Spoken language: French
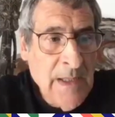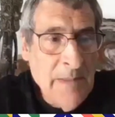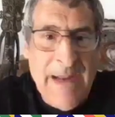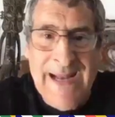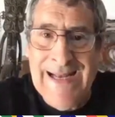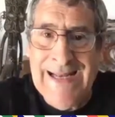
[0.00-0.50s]

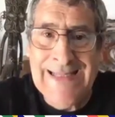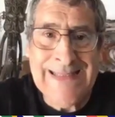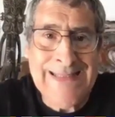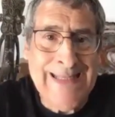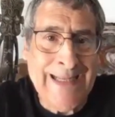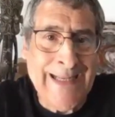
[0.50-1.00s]
ben,
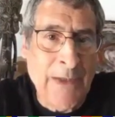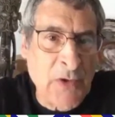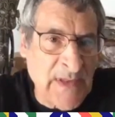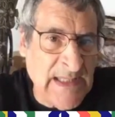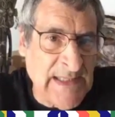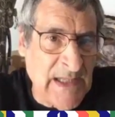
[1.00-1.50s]
c'est quelque
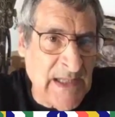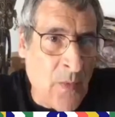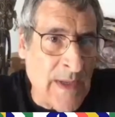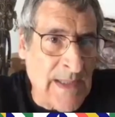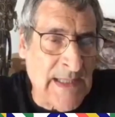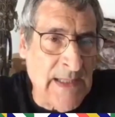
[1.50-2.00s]
chose qui s'est
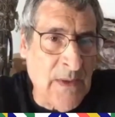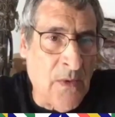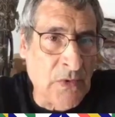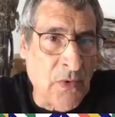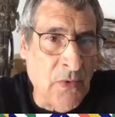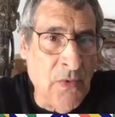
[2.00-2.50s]
croisé
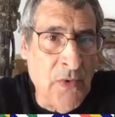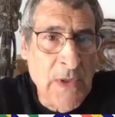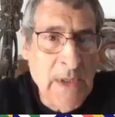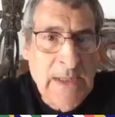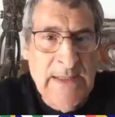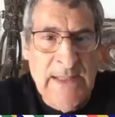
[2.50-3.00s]
entre
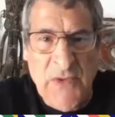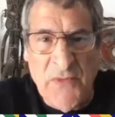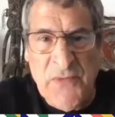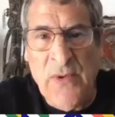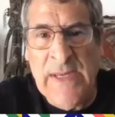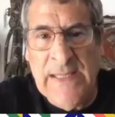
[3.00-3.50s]
des
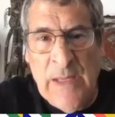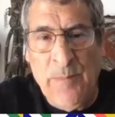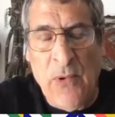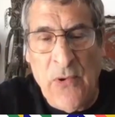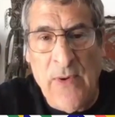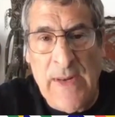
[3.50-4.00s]
chauves-souris et des
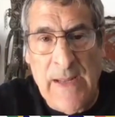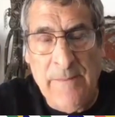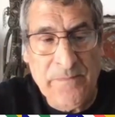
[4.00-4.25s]
pangolins.